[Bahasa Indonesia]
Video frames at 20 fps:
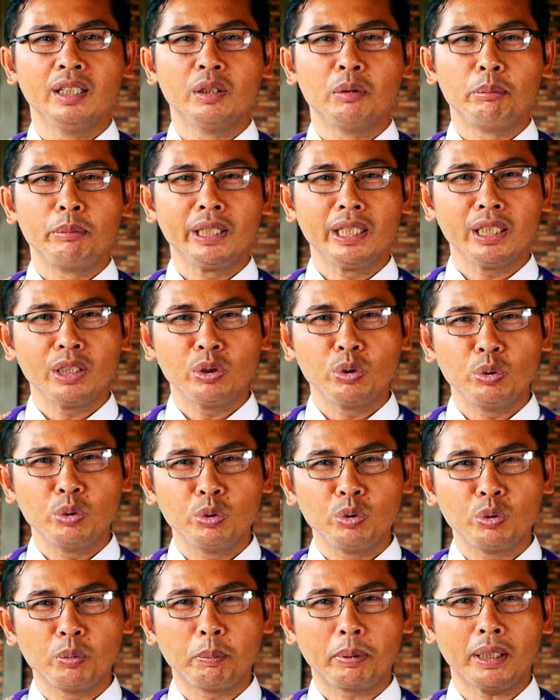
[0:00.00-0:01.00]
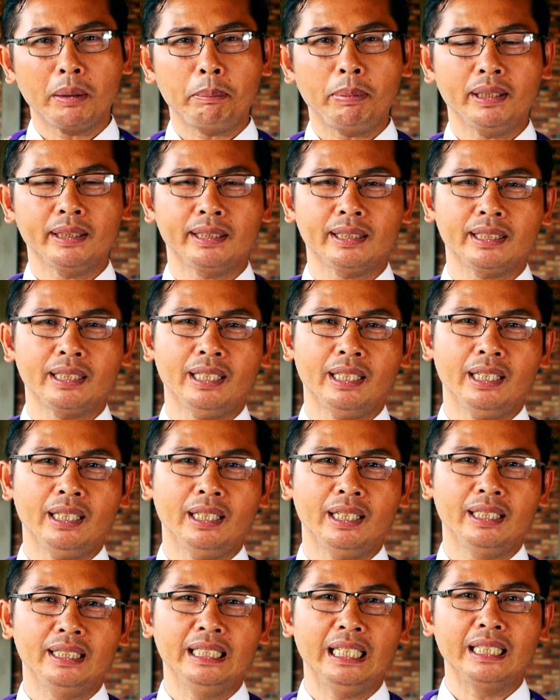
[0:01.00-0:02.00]
Minggu
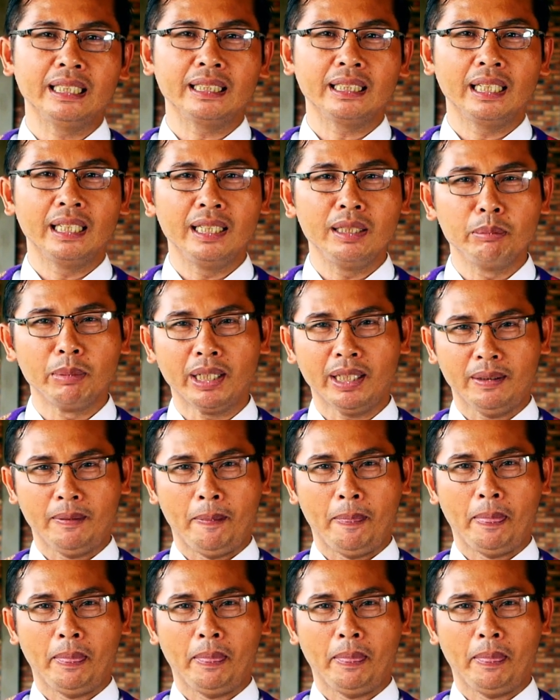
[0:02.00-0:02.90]
Prapaskah yang kelima.